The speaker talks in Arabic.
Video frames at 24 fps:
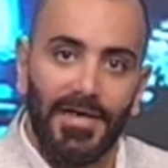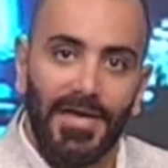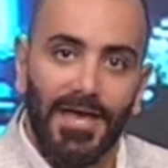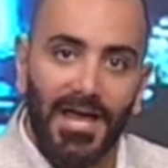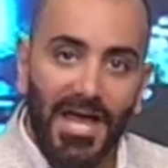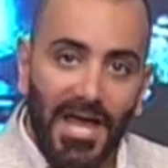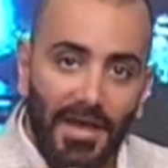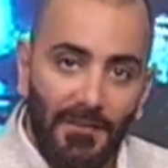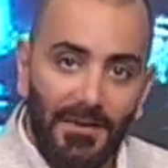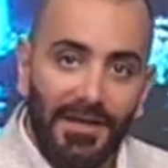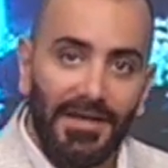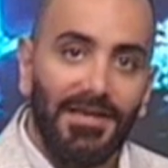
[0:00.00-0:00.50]

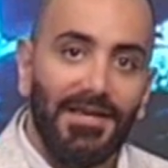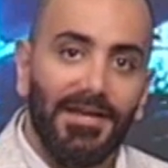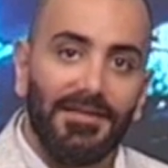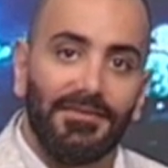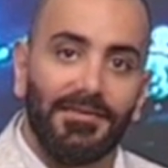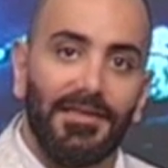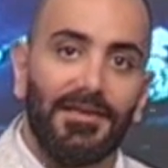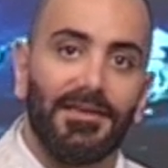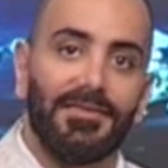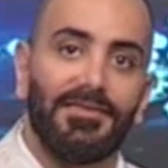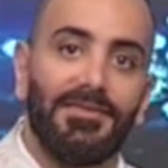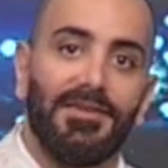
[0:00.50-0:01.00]
عملية
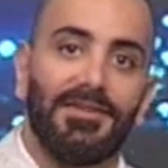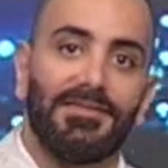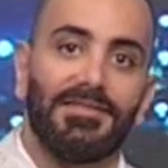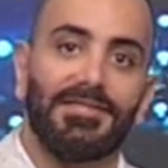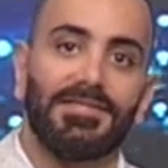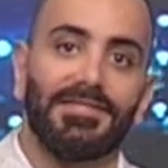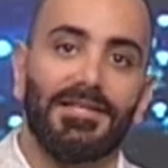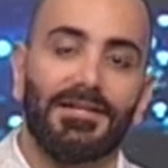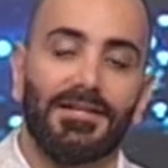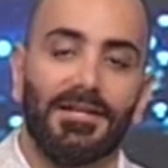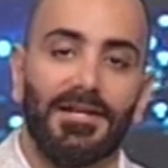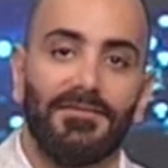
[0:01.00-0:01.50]
تغذية
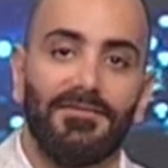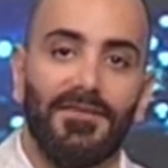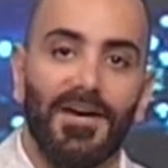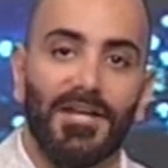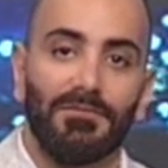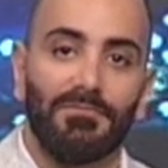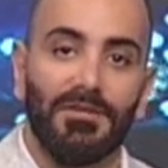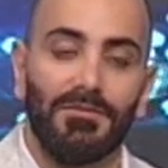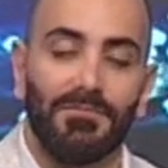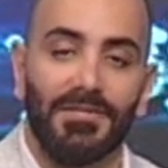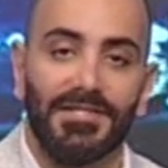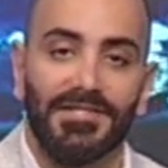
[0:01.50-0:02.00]

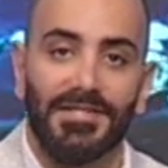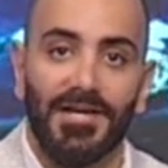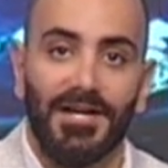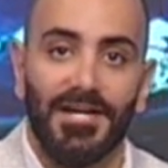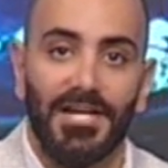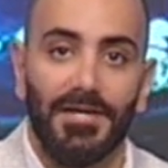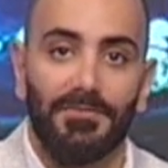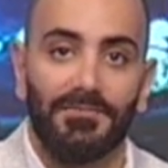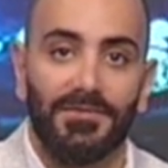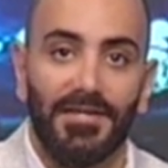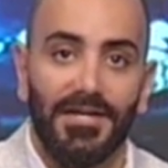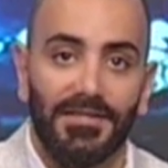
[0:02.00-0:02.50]
الصرافات
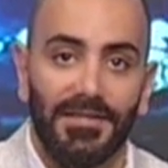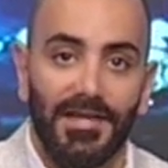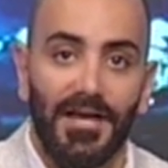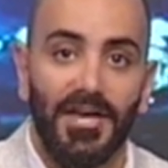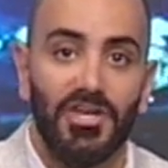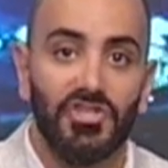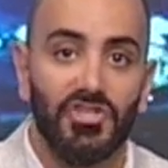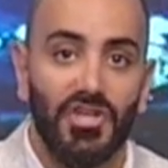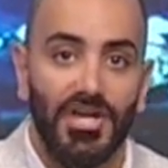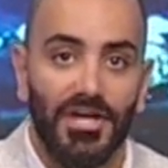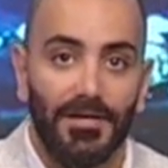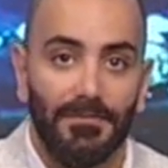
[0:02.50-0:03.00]
بالمصاري
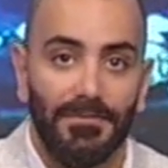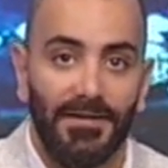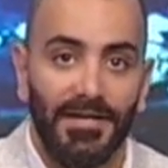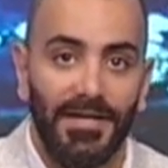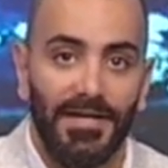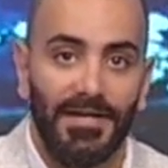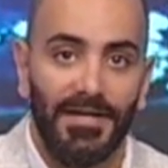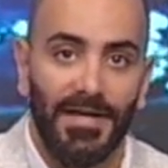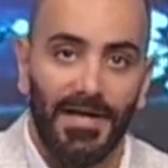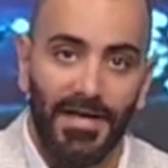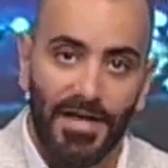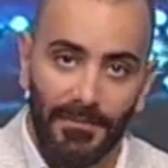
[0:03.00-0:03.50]
بتحتاج
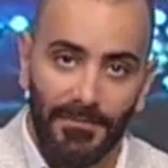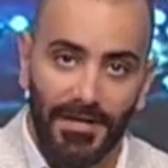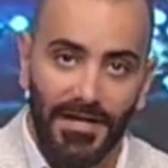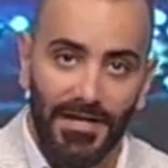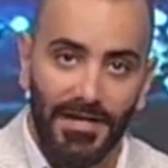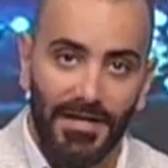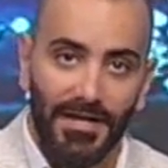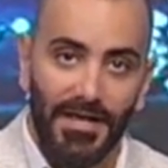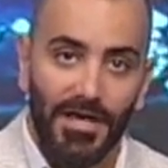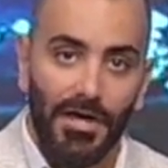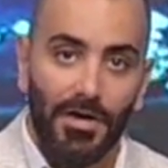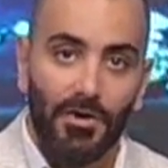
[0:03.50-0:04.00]
40
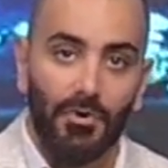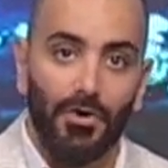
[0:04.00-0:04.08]
عامل